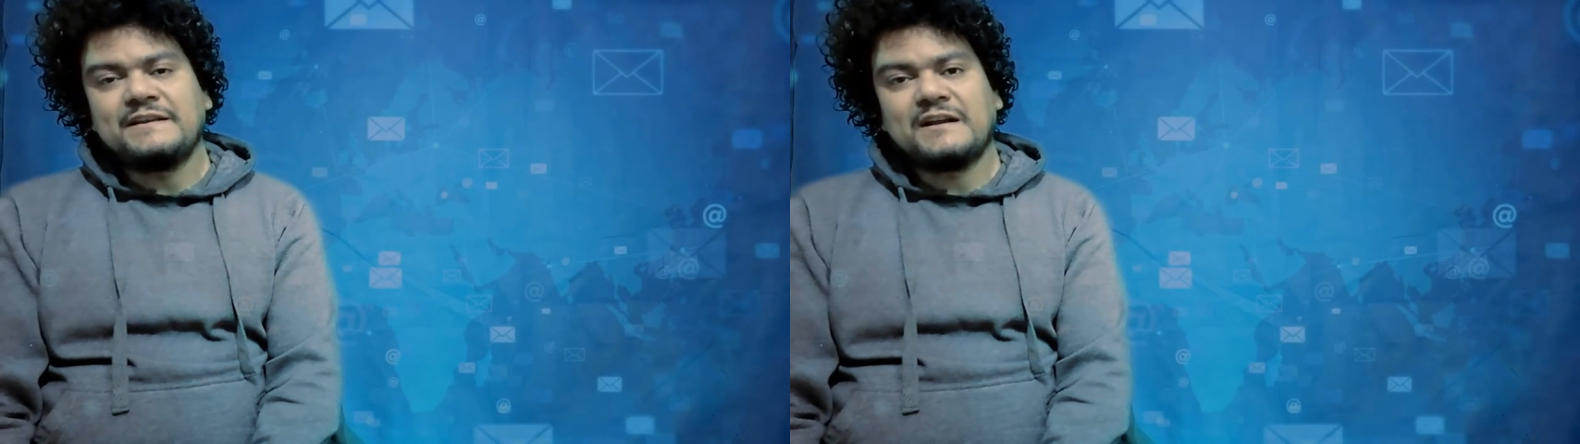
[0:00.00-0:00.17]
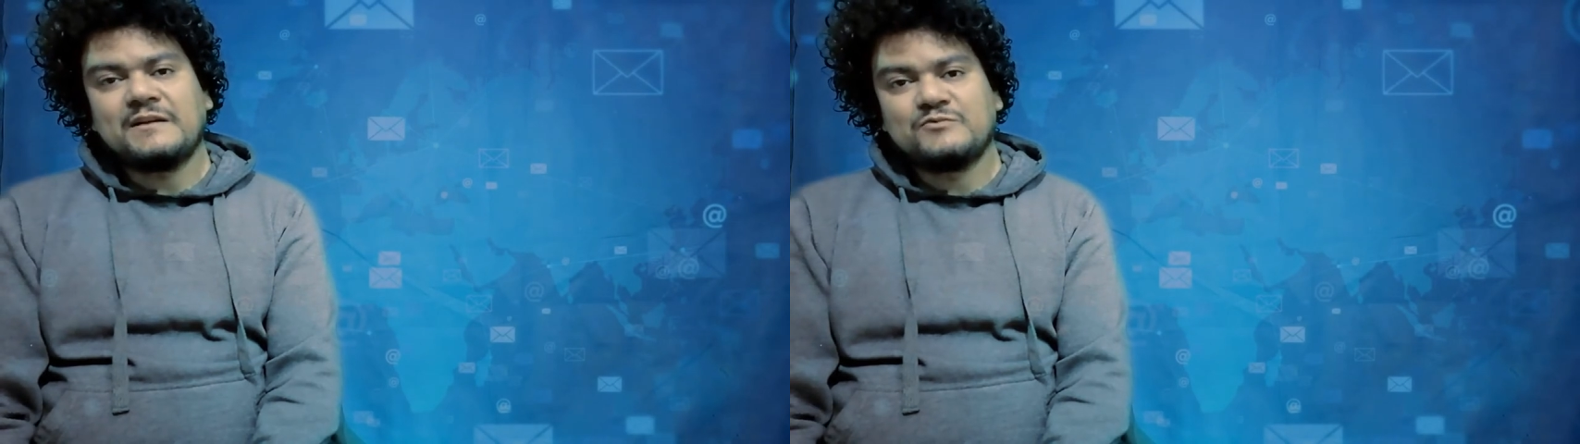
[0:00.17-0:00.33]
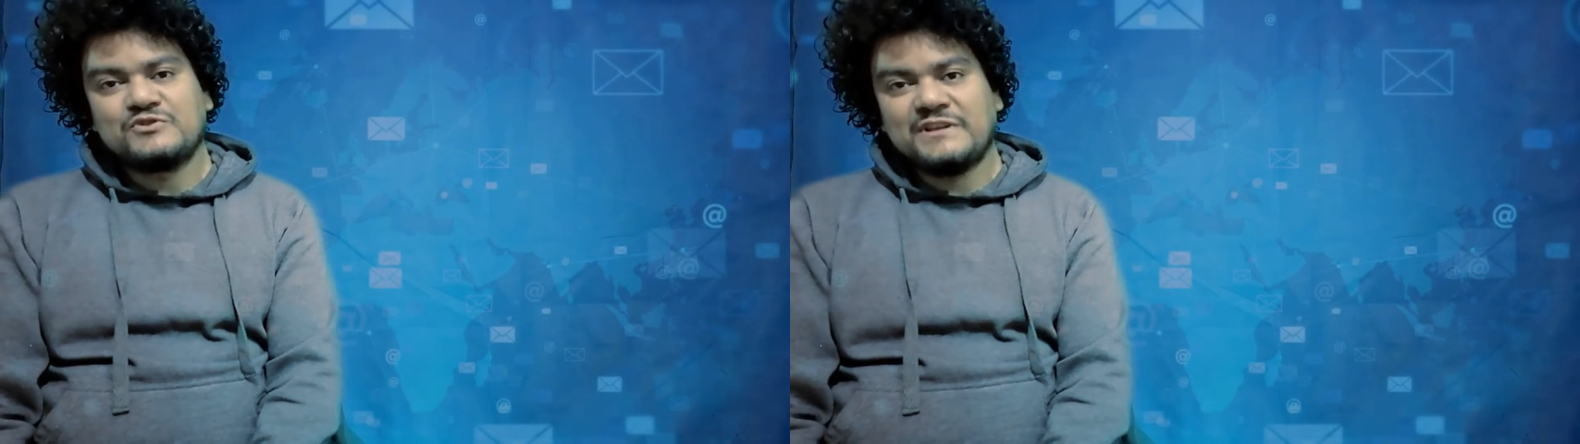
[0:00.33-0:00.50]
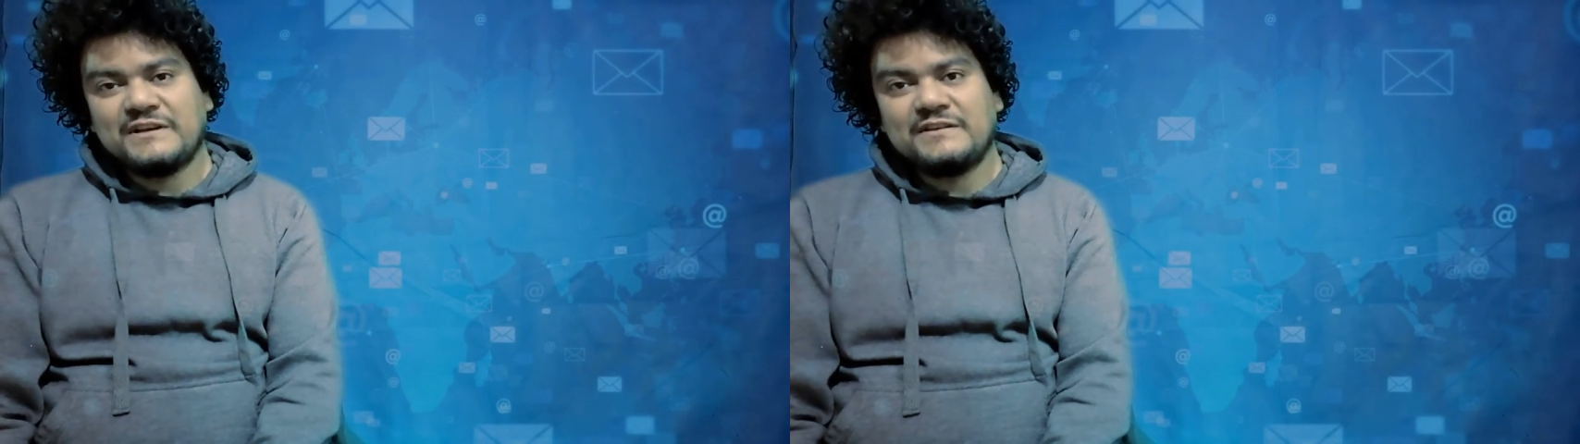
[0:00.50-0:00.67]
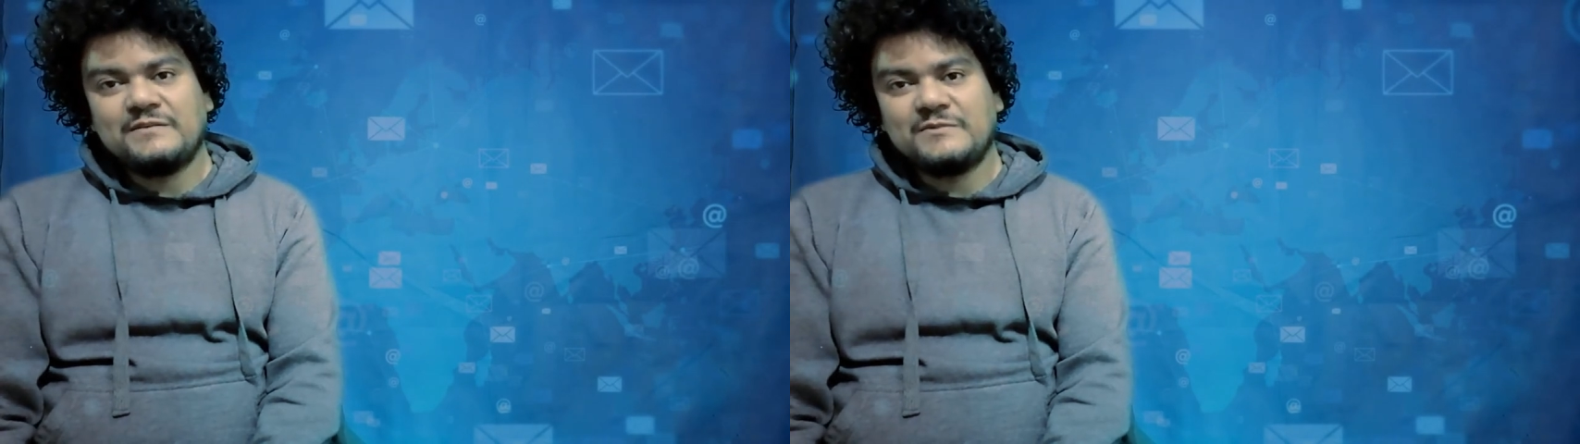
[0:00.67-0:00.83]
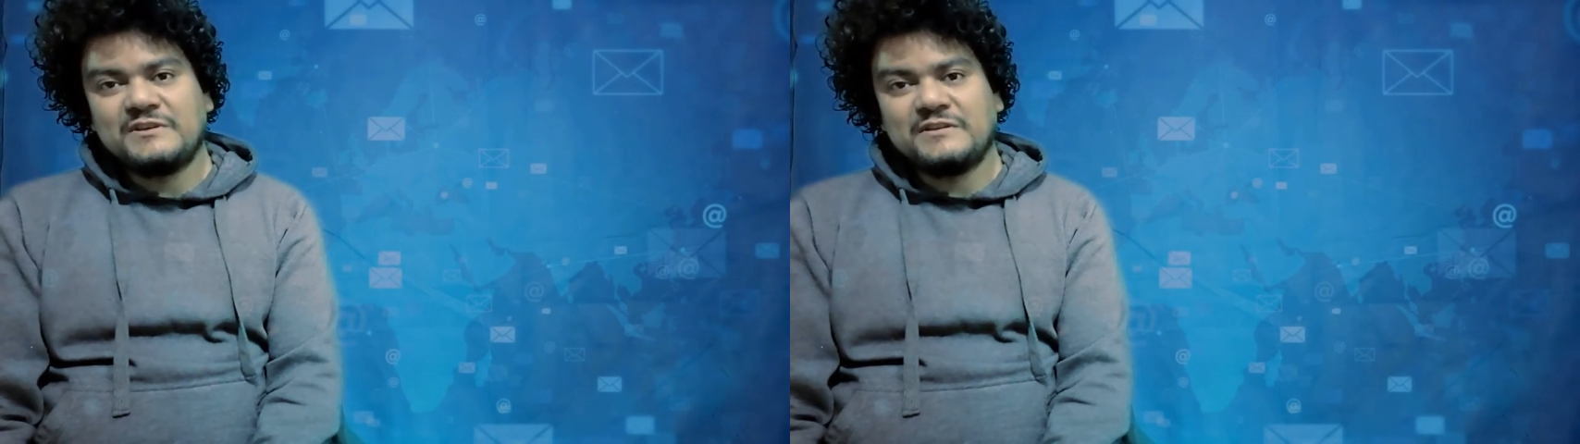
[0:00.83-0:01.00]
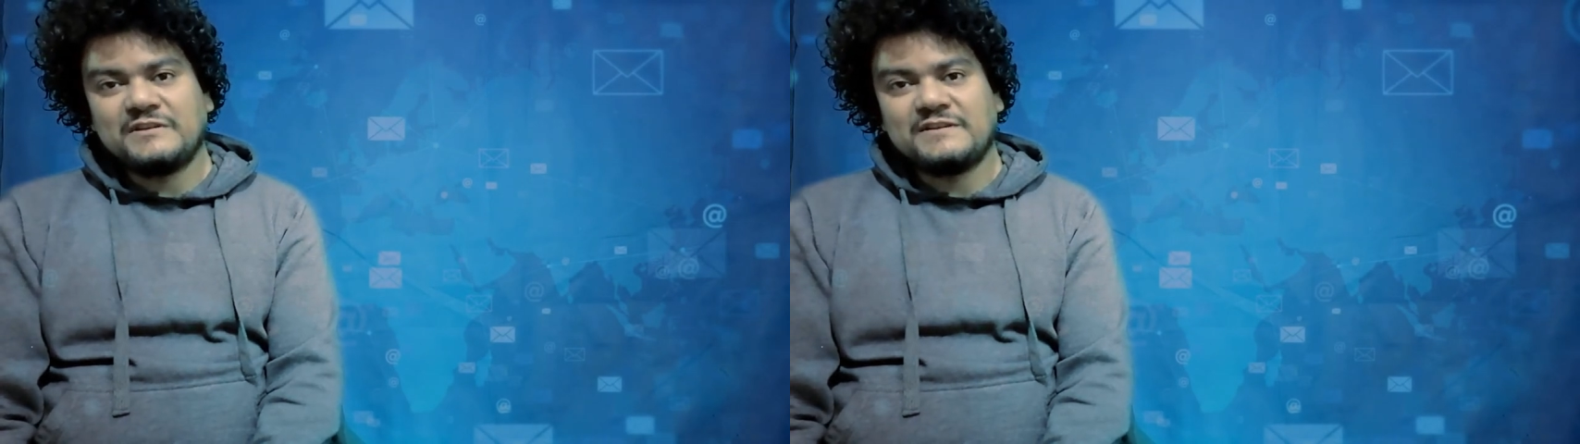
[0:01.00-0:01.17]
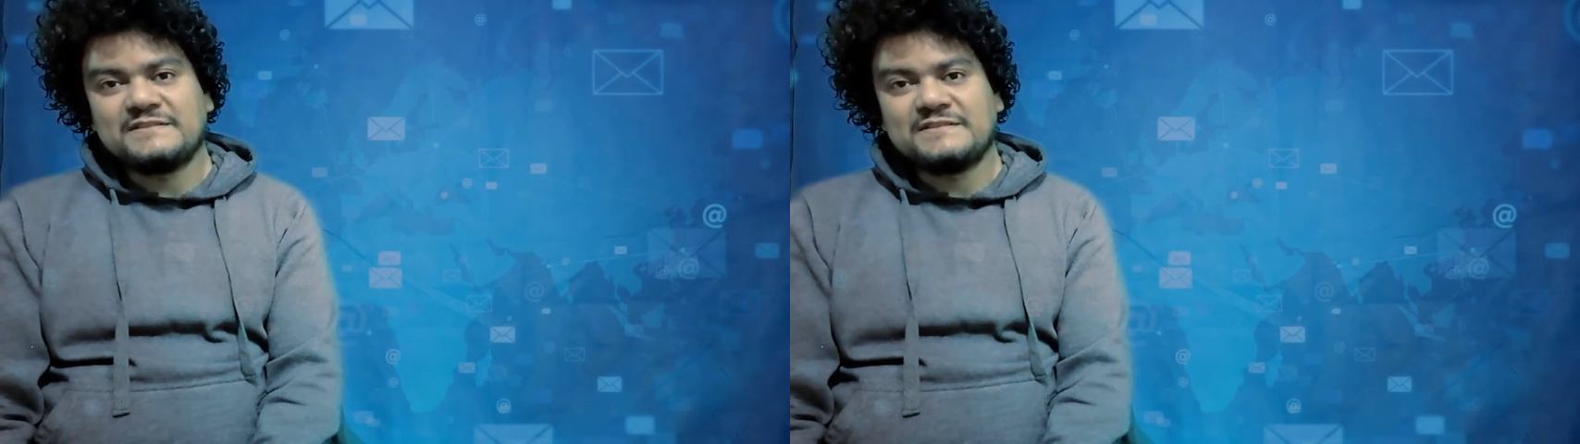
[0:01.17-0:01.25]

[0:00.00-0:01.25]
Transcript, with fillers: احنا كمستخدمين